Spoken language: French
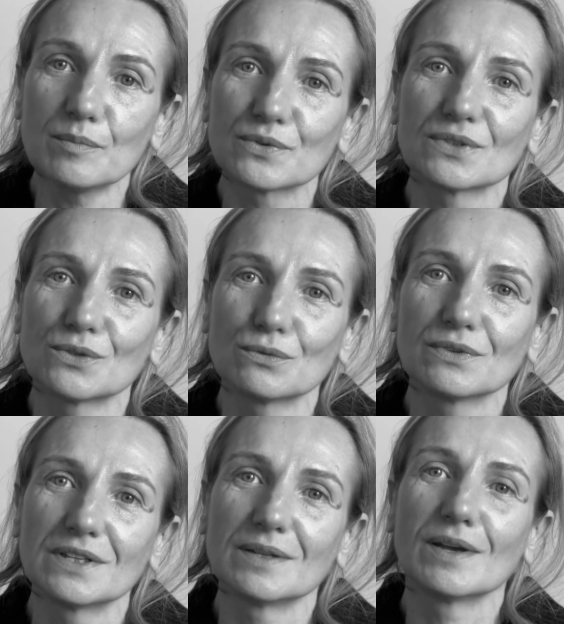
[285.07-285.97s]
parce que ce
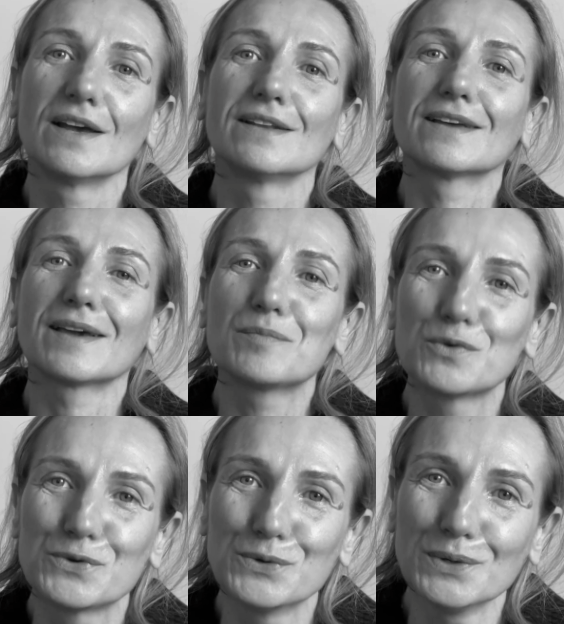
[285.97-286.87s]
sont des très beaux
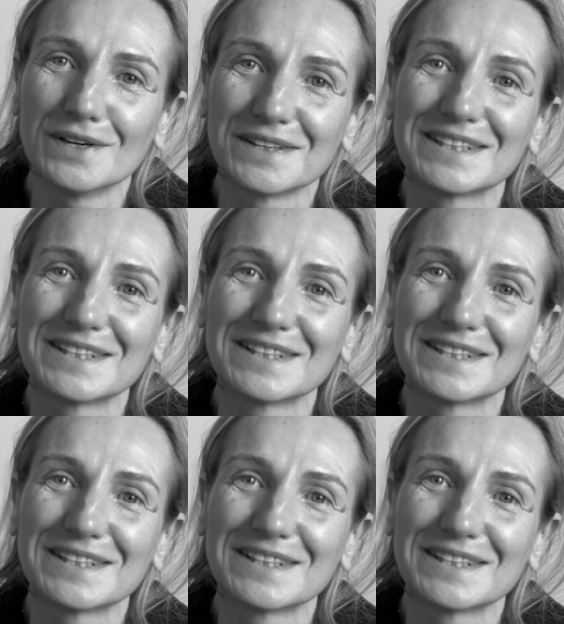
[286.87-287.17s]
lieux,